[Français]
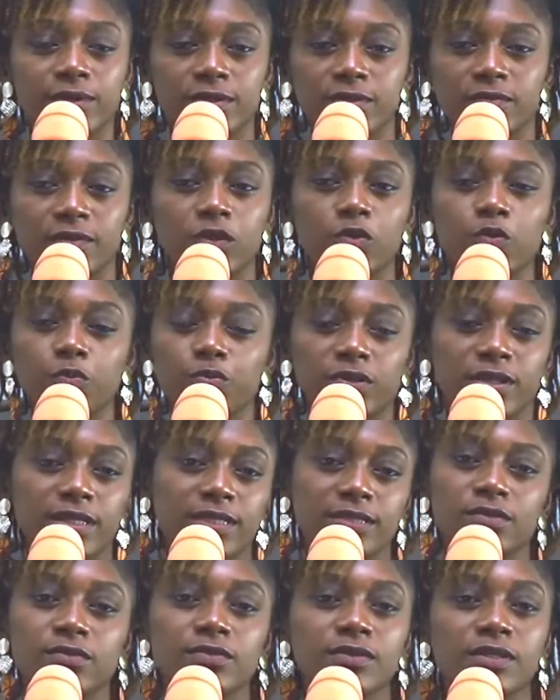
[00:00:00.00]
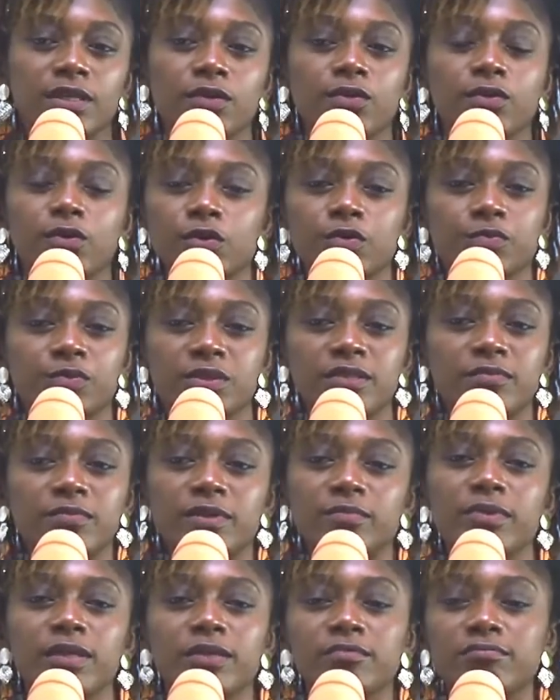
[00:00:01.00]
C'est vrai que pour l'instant, c'est encore un petit
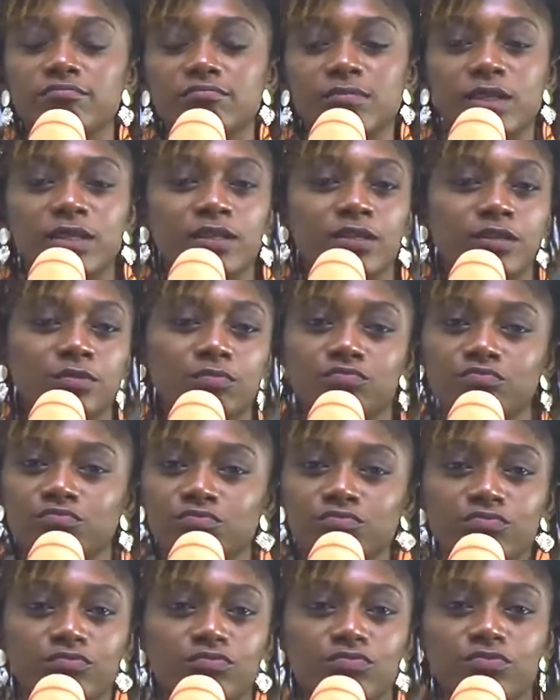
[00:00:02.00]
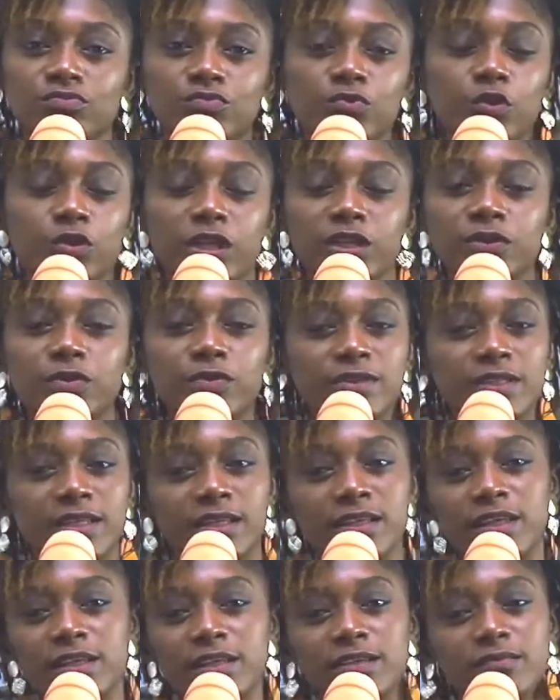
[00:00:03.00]
bébé, mais dans quelques
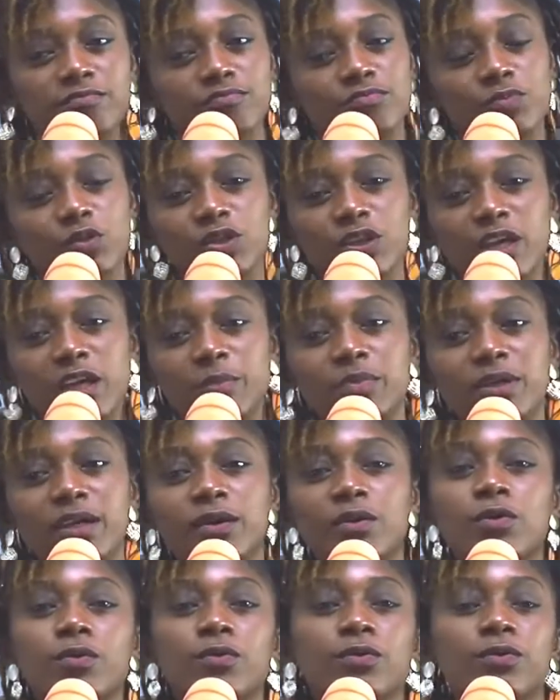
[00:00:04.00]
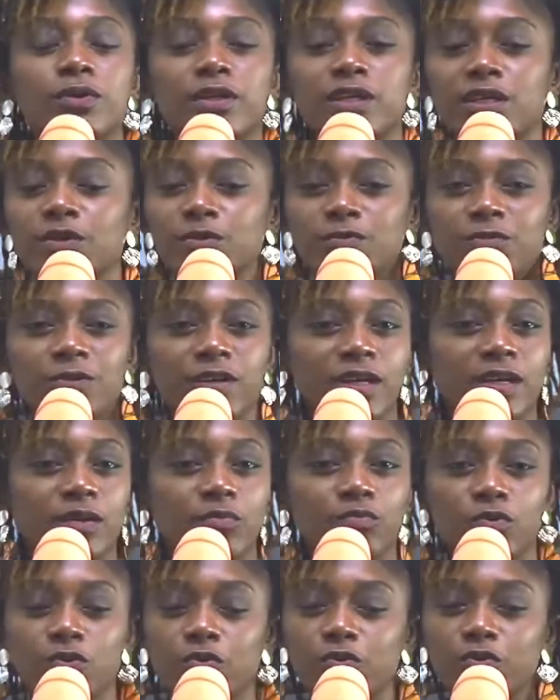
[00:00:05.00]
années, il sera bien grand et il offrira
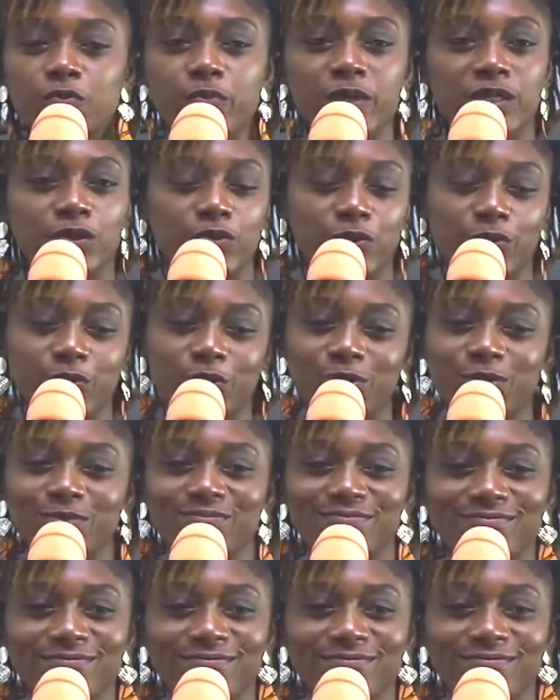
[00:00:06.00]
beaucoup de belles choses.